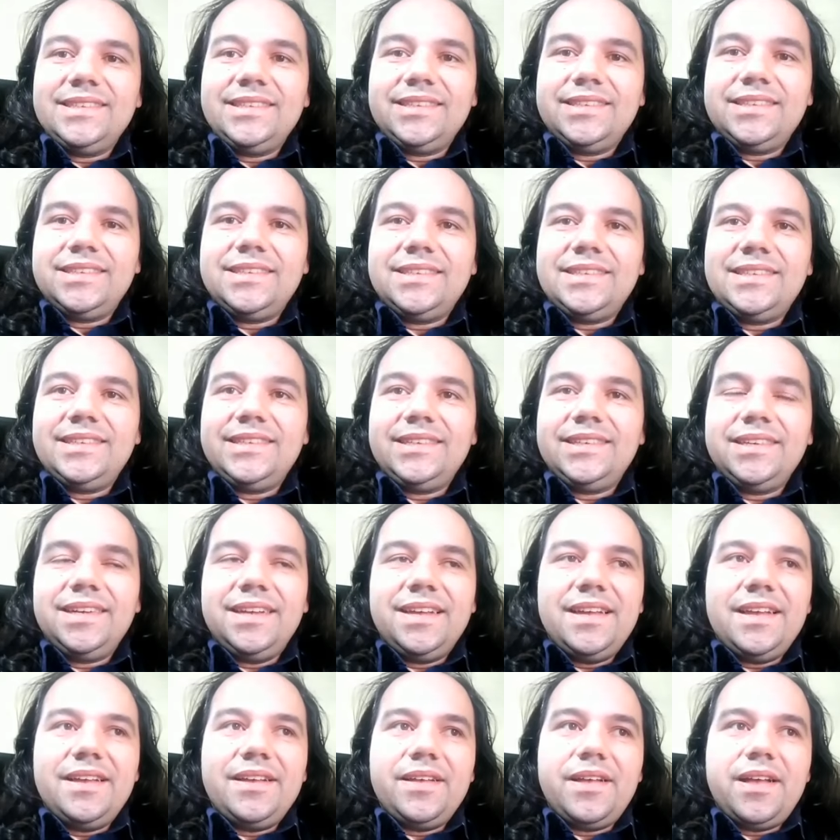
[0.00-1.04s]
Uh,
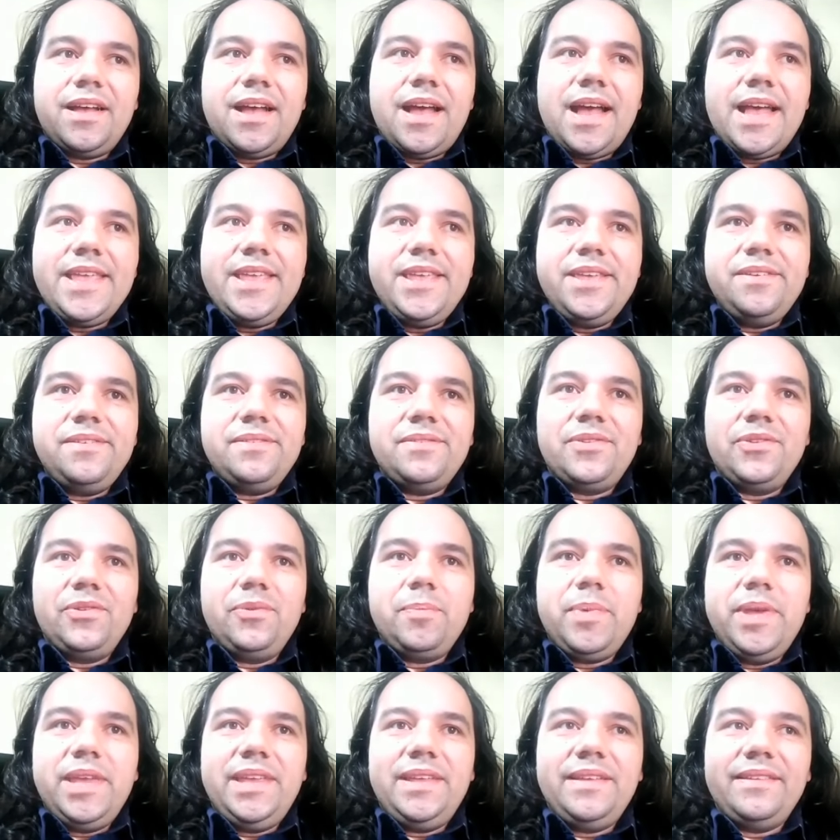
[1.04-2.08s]
aí, tudo
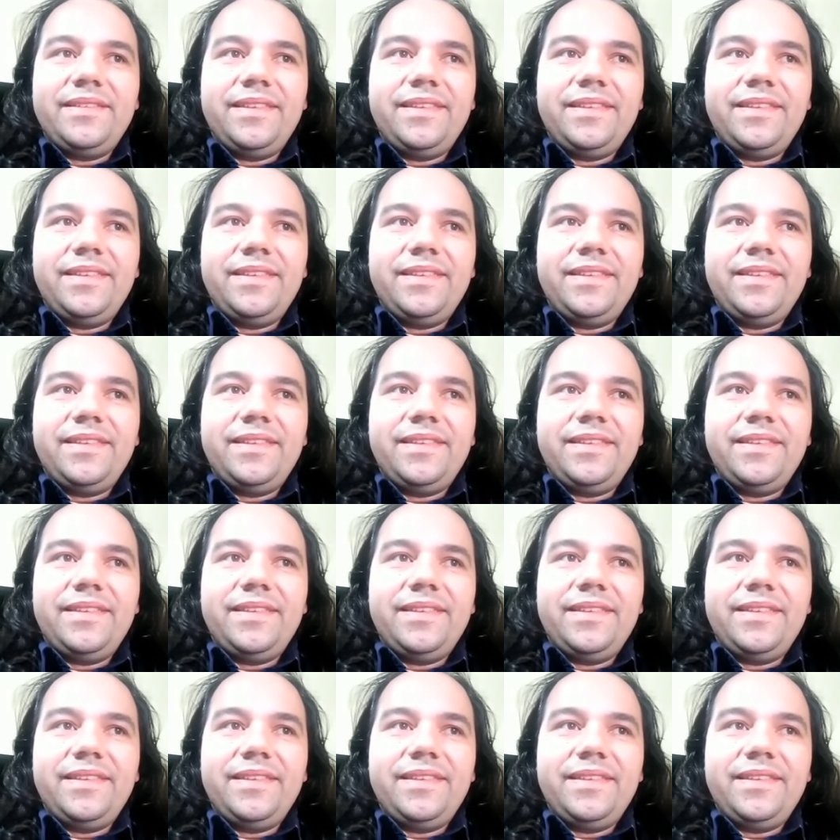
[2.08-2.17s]
bem,